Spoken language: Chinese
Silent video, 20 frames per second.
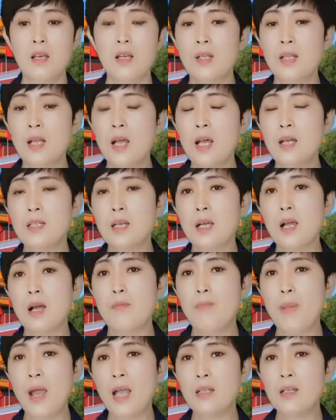那这
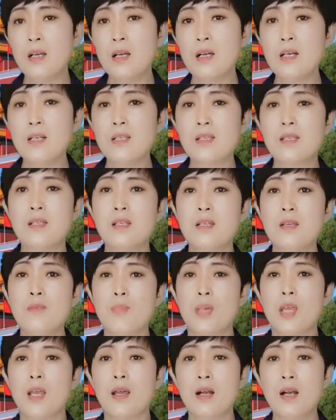个拜登和习
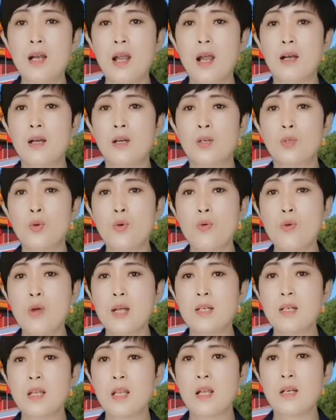近平两人通
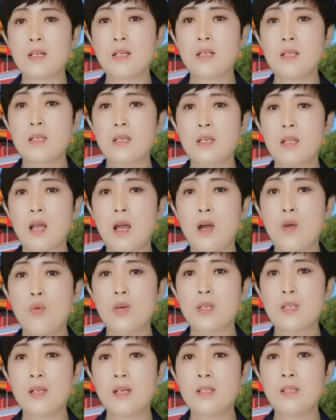话这件事情呢，
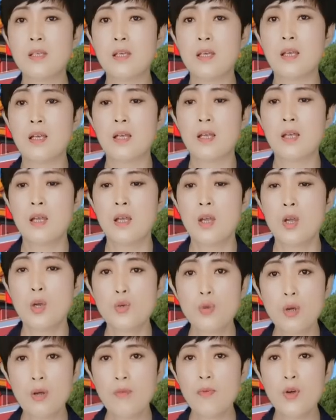我相信
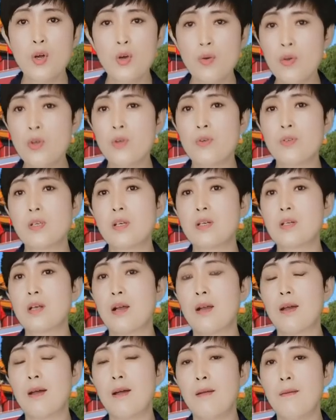双方会有协
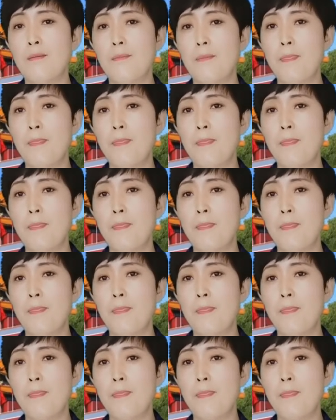商了。